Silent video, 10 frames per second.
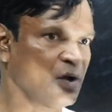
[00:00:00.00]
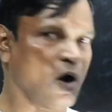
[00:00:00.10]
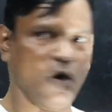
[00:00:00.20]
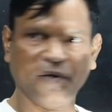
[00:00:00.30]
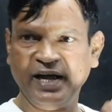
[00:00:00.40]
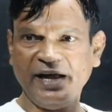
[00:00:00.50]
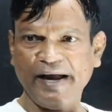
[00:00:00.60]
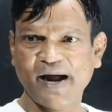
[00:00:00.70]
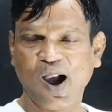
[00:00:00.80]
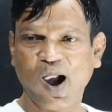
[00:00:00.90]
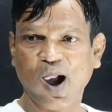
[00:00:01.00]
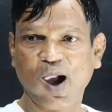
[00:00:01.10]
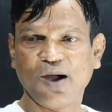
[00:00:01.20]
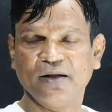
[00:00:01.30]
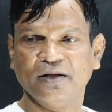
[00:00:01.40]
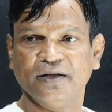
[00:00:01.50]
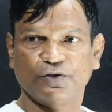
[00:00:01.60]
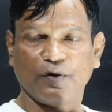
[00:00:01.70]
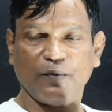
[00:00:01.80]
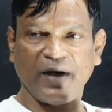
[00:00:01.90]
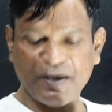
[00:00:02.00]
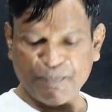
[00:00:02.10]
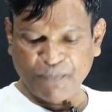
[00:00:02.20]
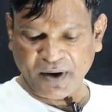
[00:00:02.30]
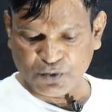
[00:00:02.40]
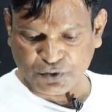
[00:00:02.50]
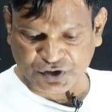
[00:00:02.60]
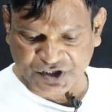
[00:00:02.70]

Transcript: कौन है तो वही फरूक